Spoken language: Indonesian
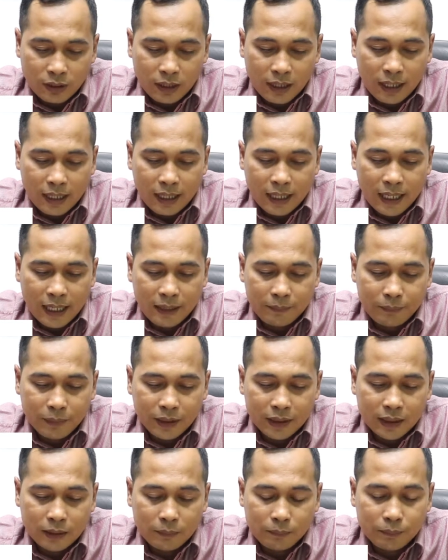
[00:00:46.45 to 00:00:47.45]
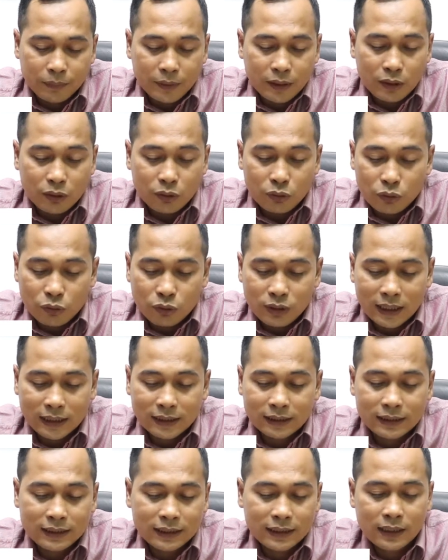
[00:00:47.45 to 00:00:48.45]
Hal apa yang perlu
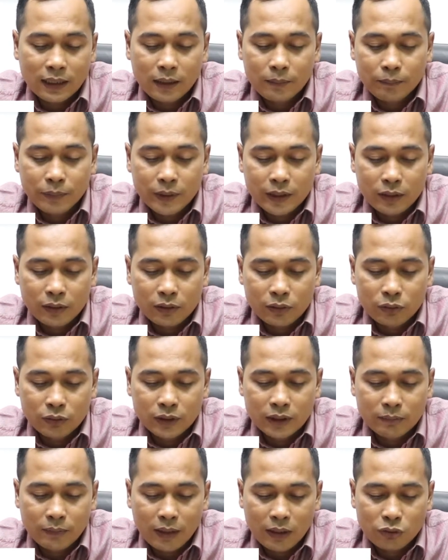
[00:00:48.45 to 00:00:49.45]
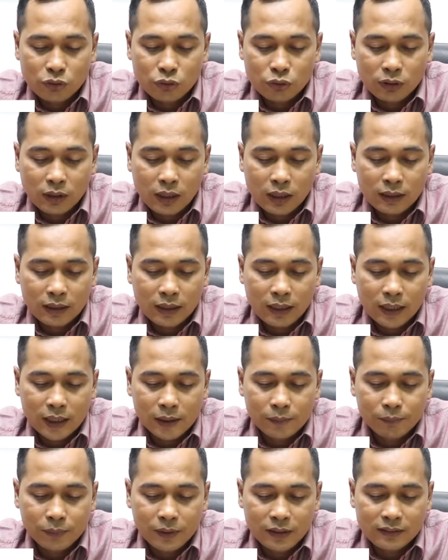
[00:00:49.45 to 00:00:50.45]
dan tidak perlu dimasukkan
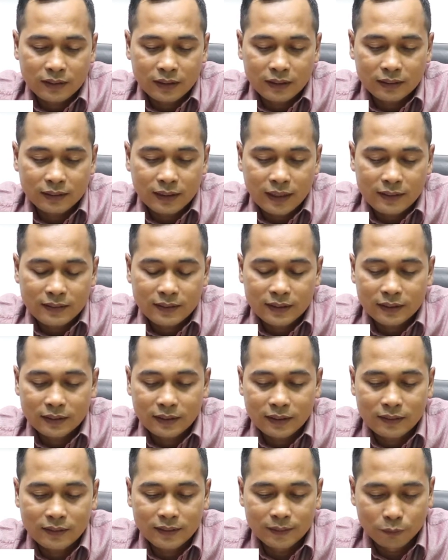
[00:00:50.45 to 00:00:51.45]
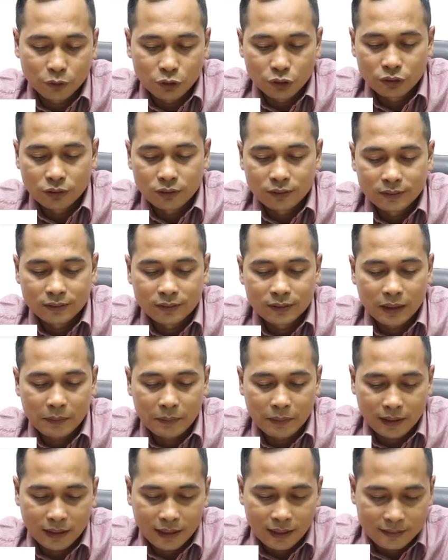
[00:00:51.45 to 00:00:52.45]
dalam presentasi tersebut.
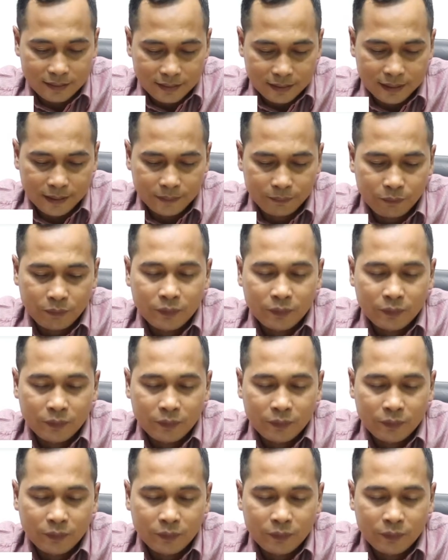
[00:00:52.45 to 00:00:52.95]
Terima kasih.